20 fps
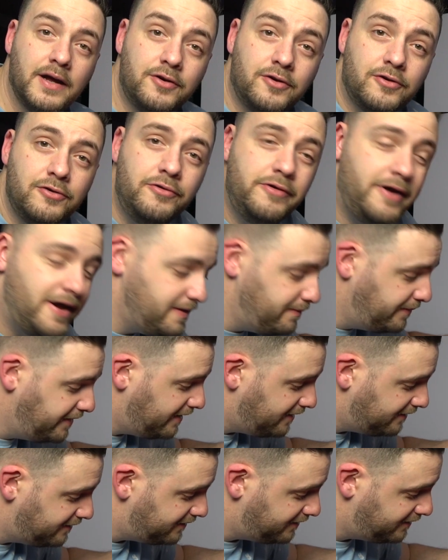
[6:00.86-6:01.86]
Alors le
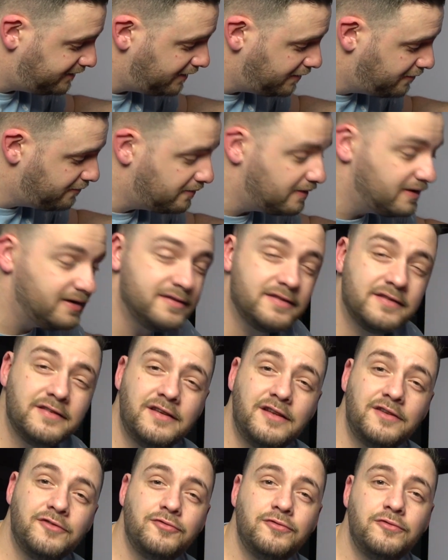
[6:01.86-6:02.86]
IBIAS c'est quoi
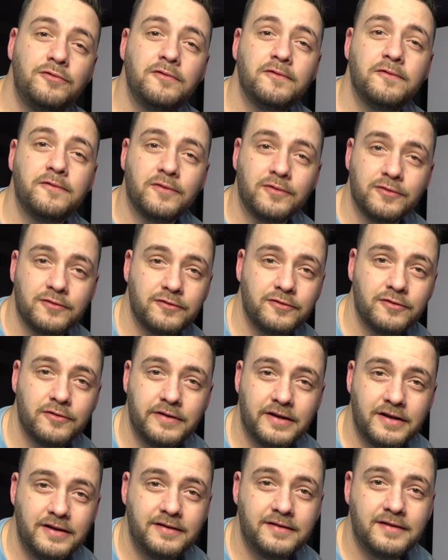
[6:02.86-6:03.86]
C'est une
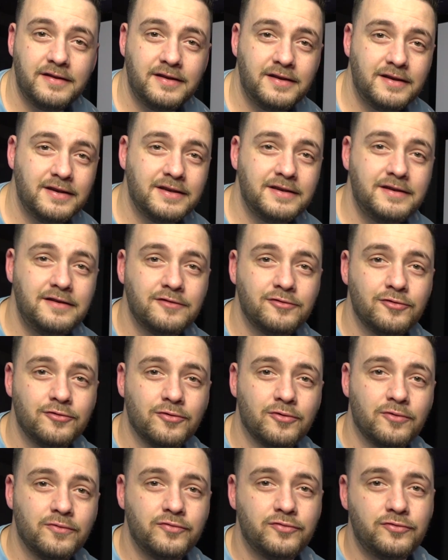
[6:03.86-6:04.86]
fonctionnalité qui se
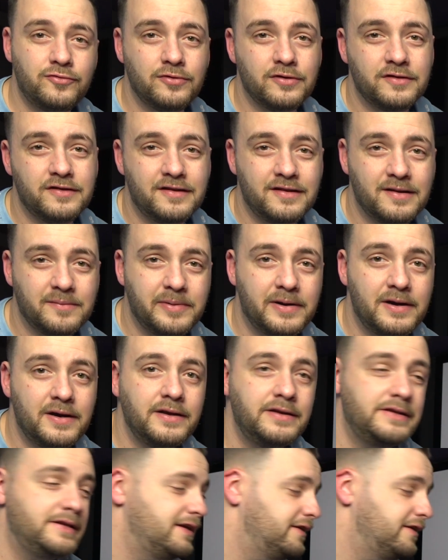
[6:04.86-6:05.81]
trouve sur cet appareil